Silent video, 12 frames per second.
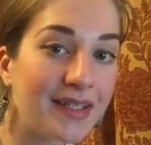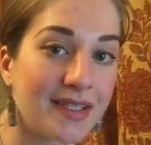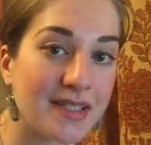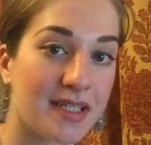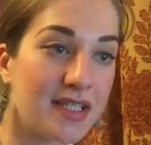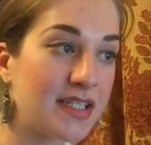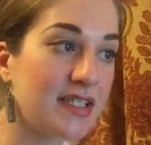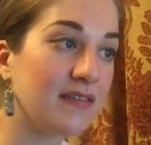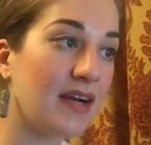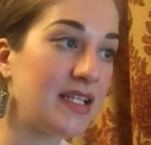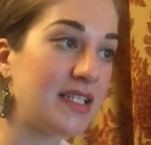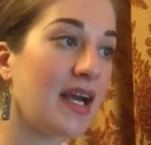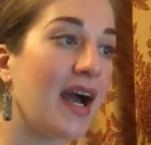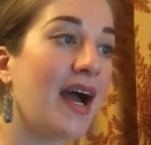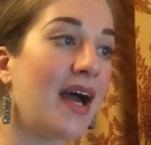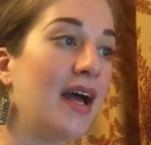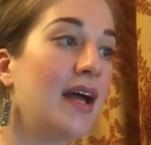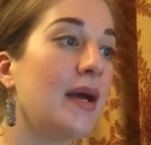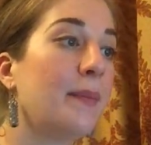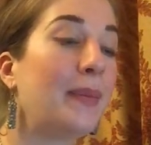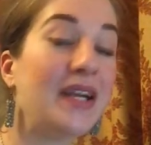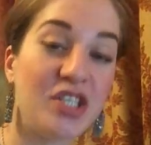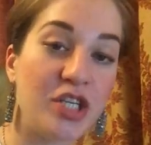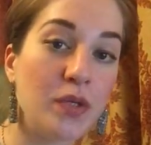это станцевать, а
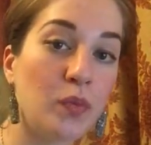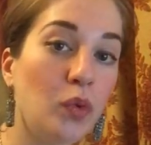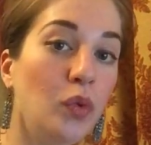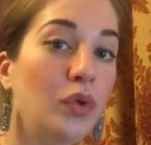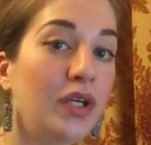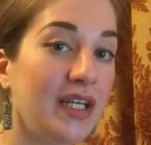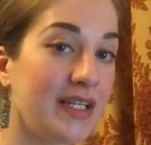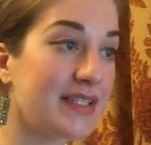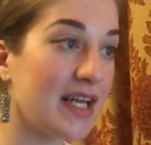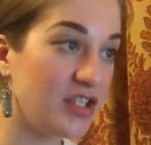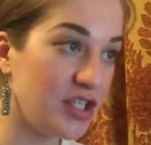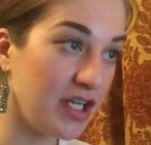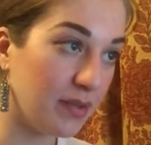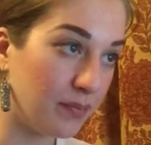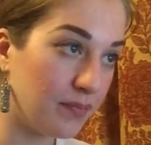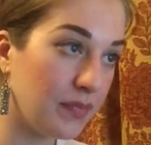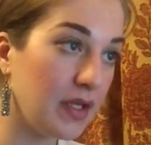почему и зачем.